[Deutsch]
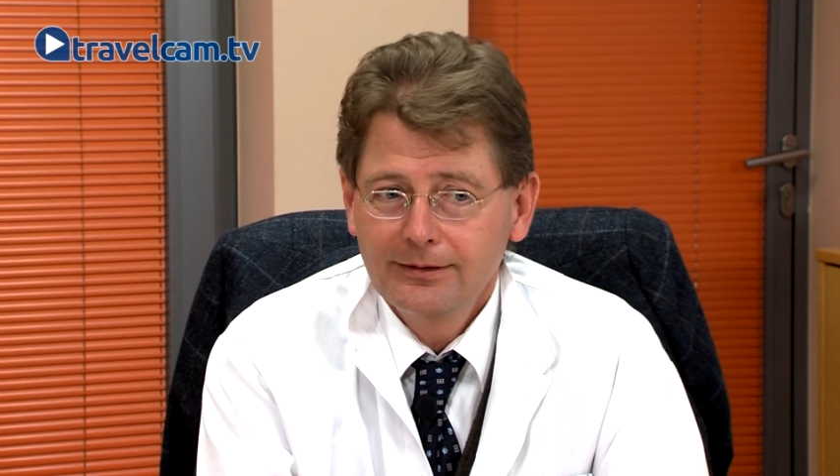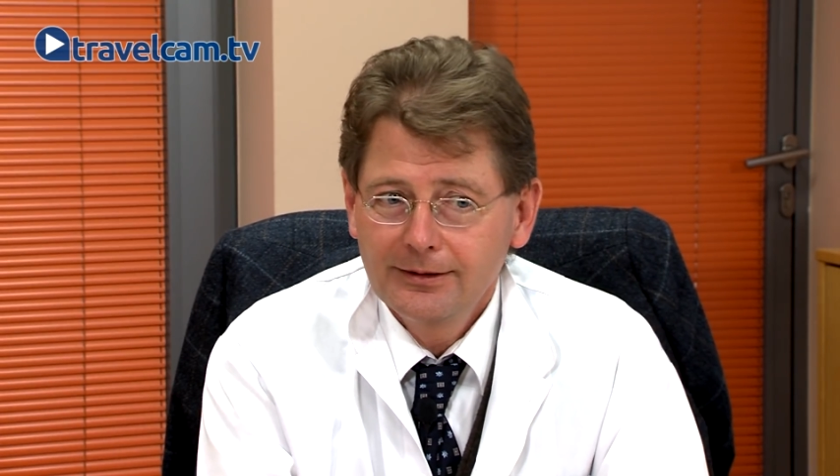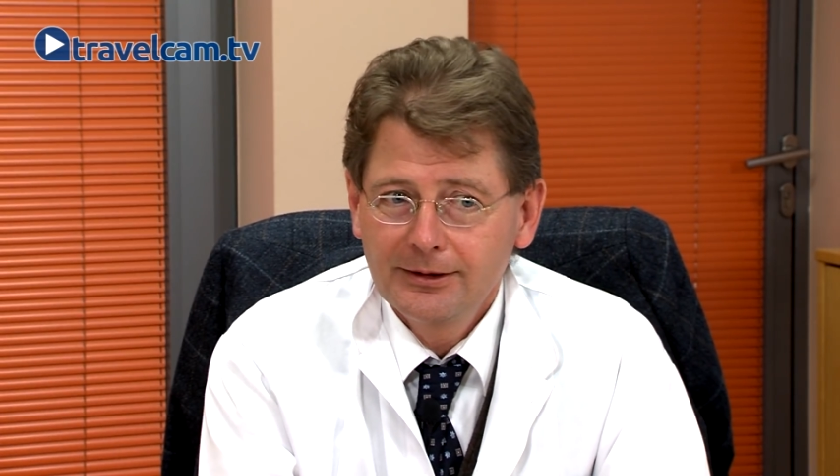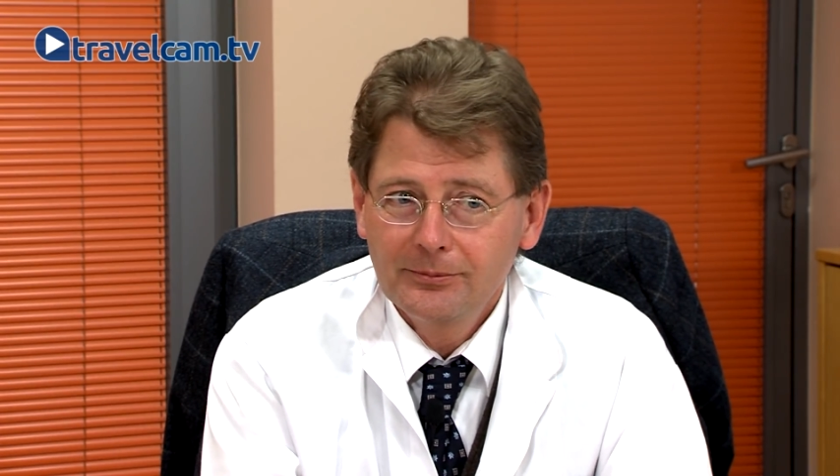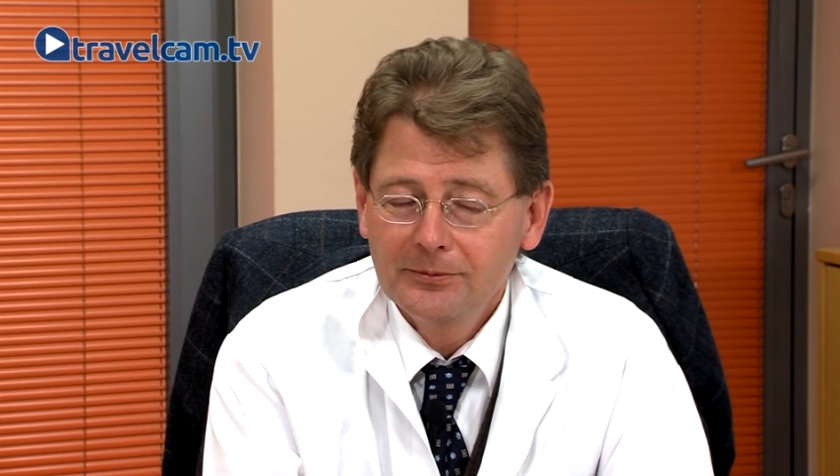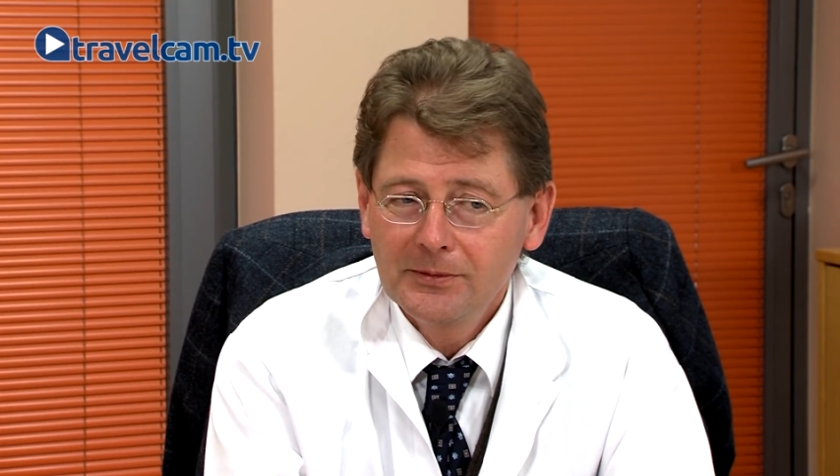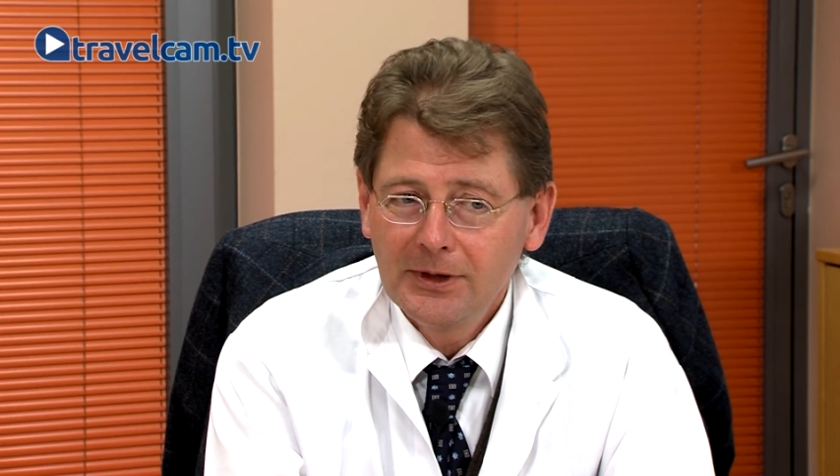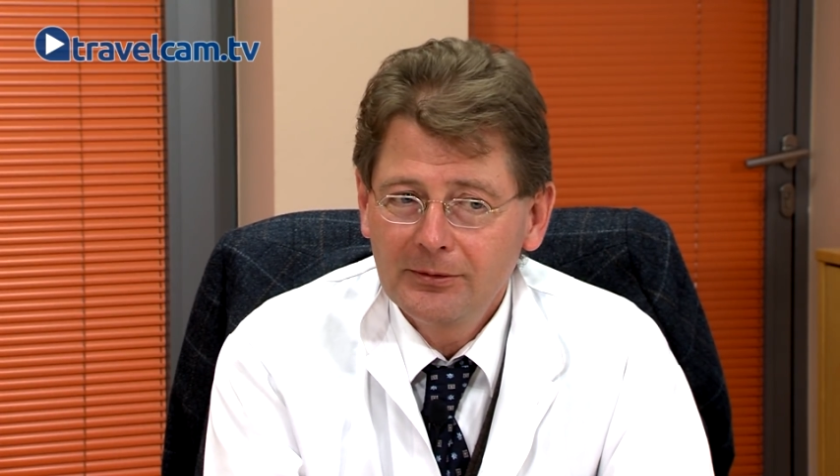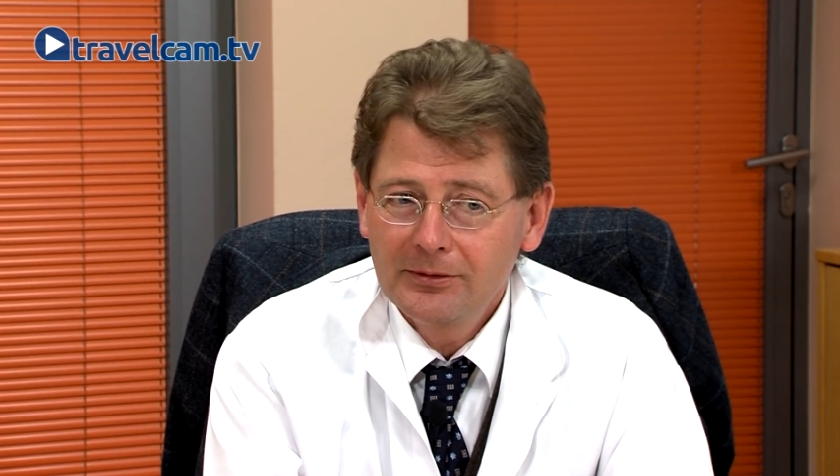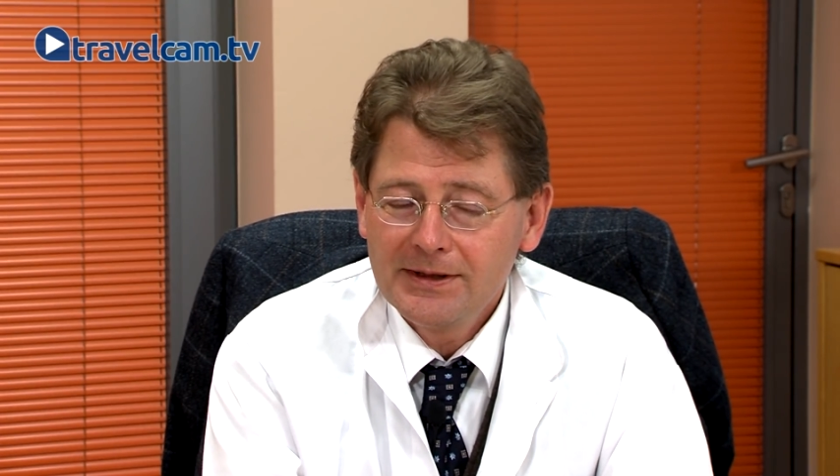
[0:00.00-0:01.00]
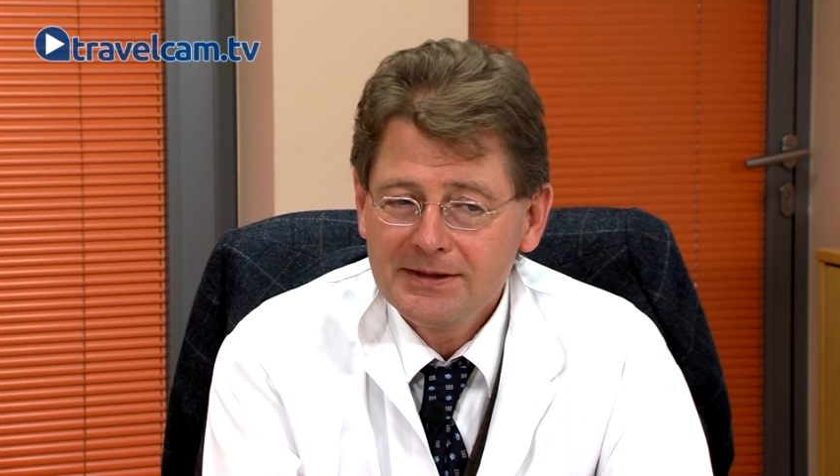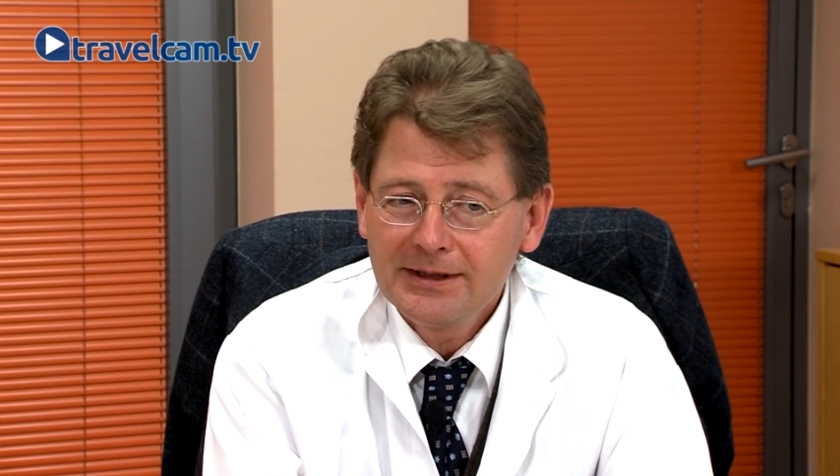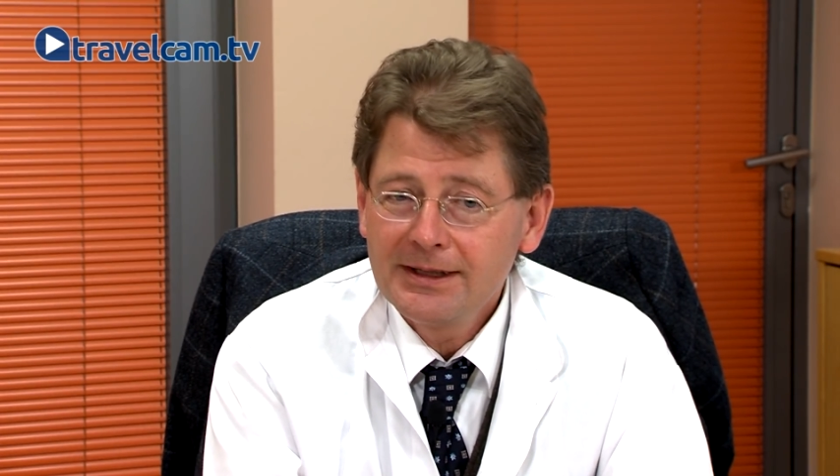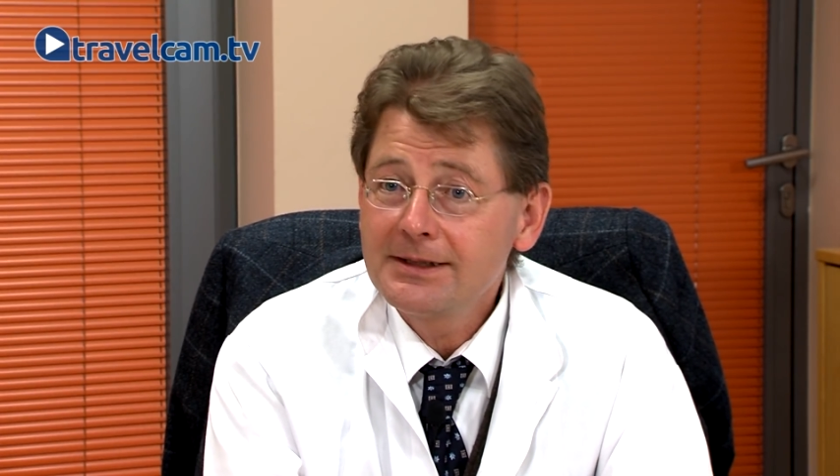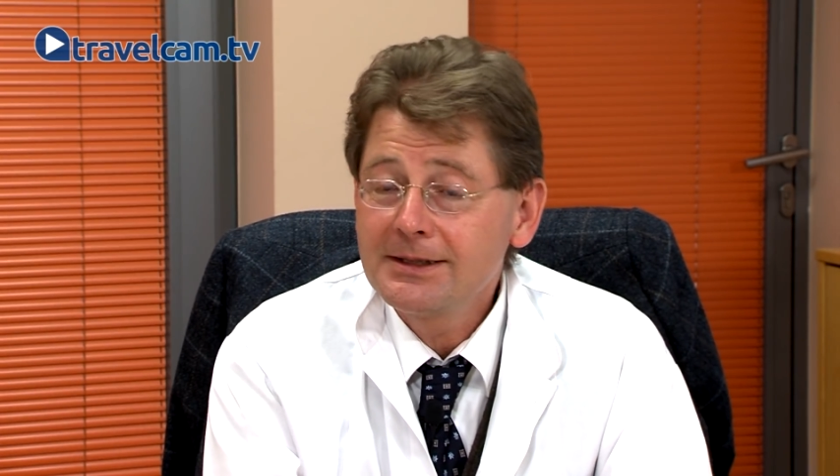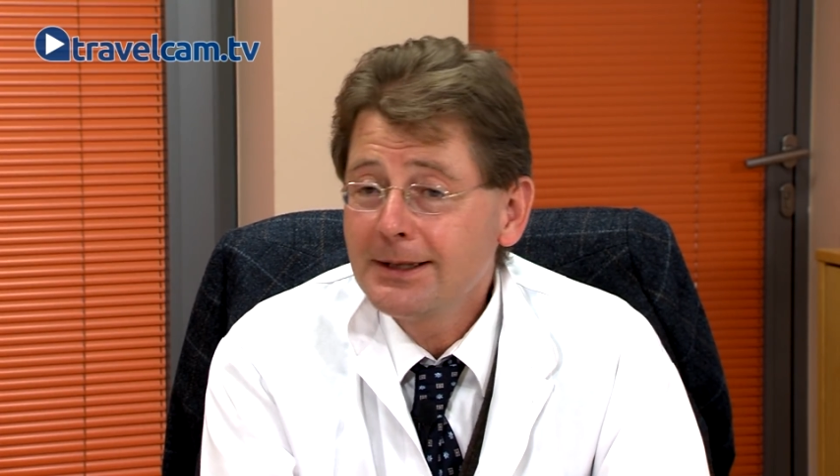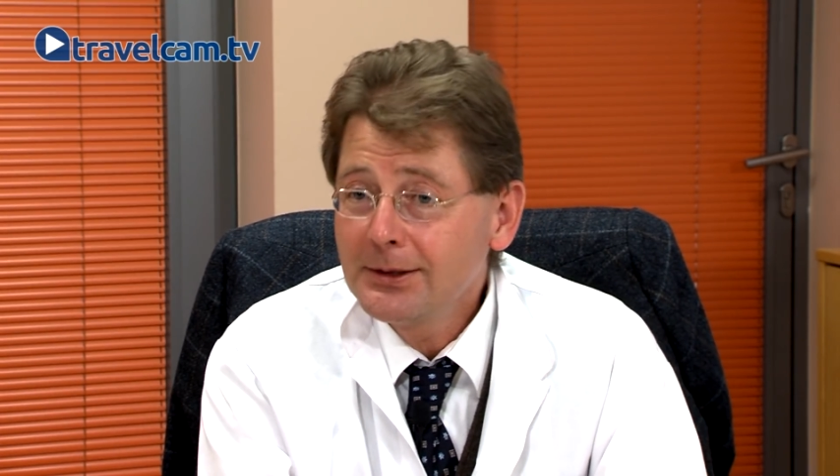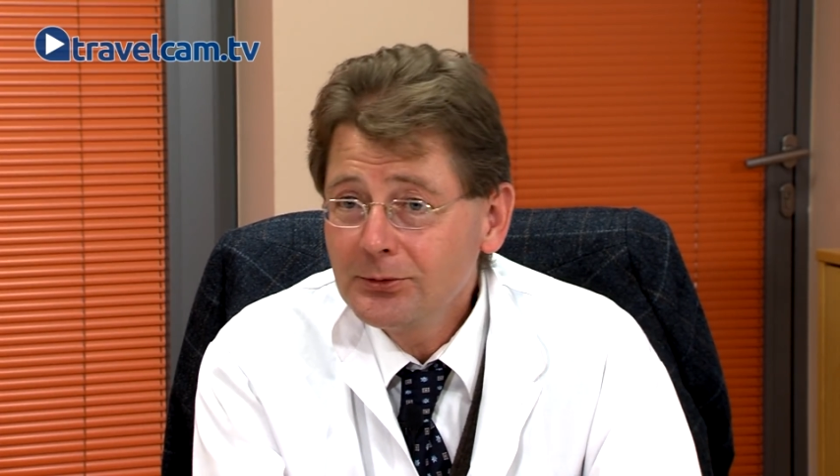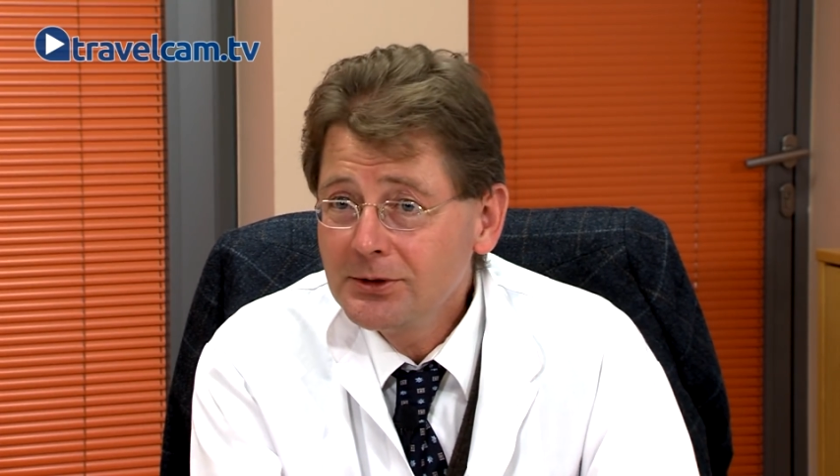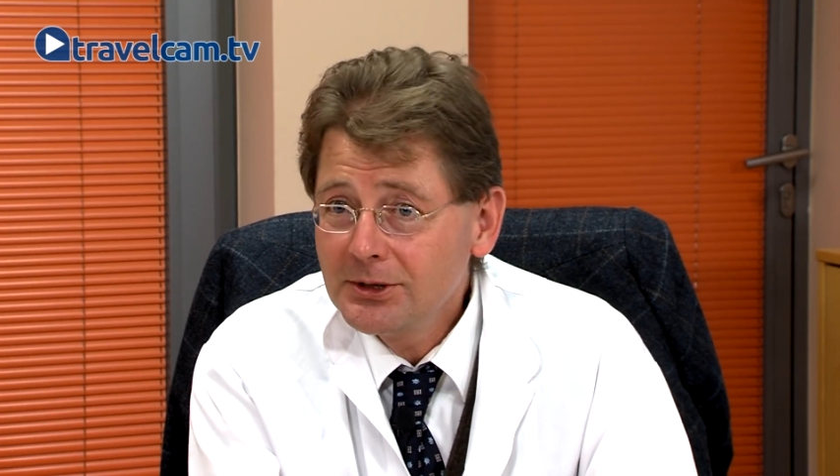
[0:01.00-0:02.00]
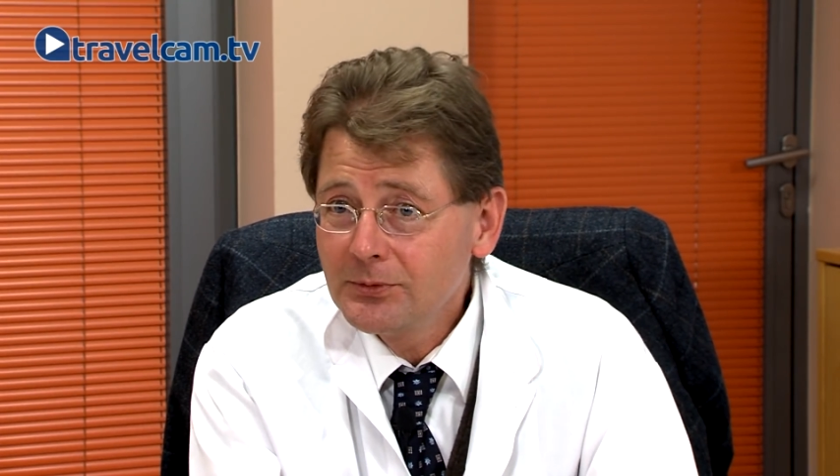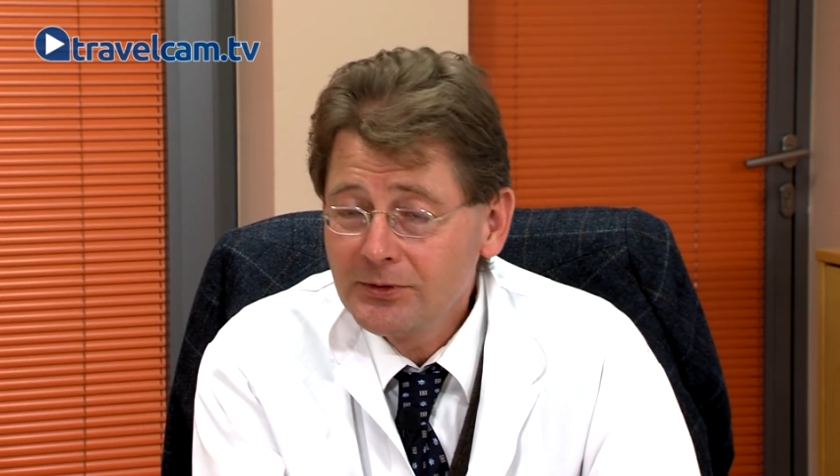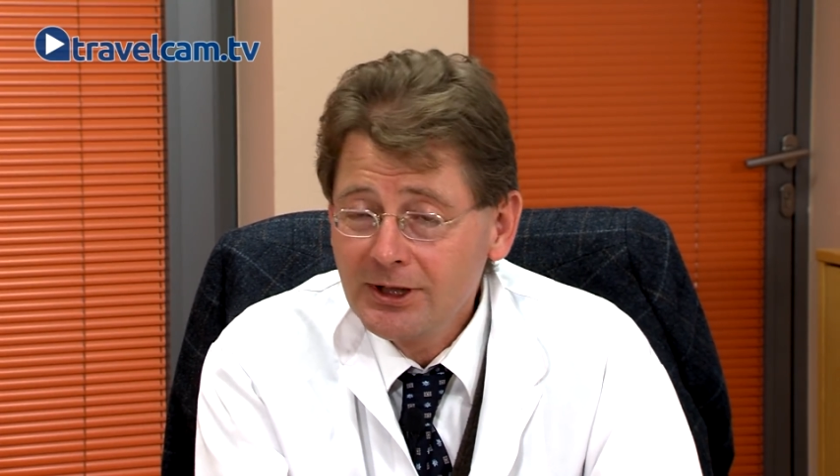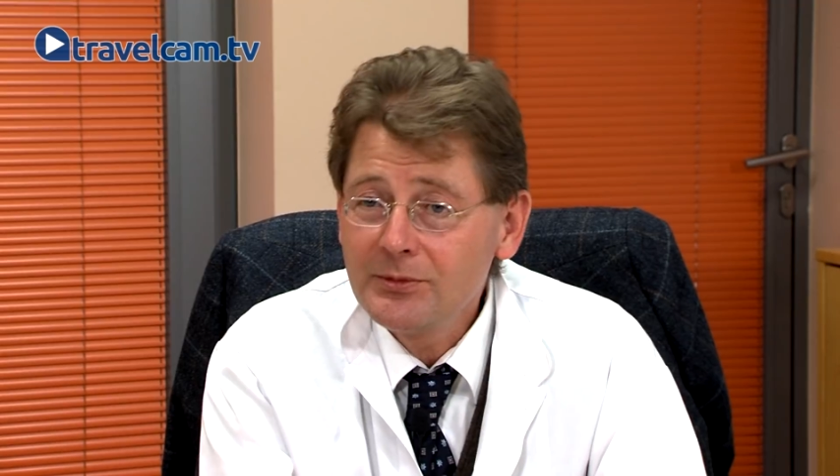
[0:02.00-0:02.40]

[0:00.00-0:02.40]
Ähm, aber wenn Sie ein ganzes Land durchimpfen,